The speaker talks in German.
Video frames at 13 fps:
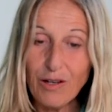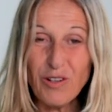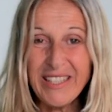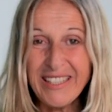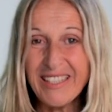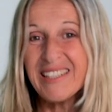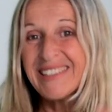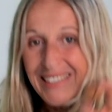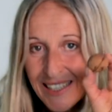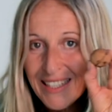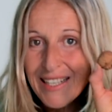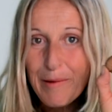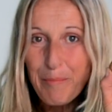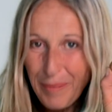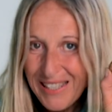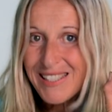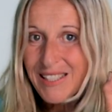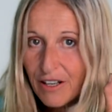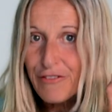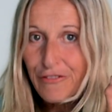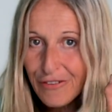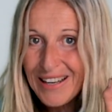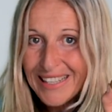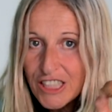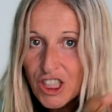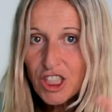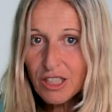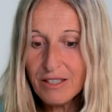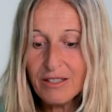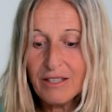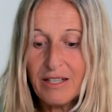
Auch hier besser frisch,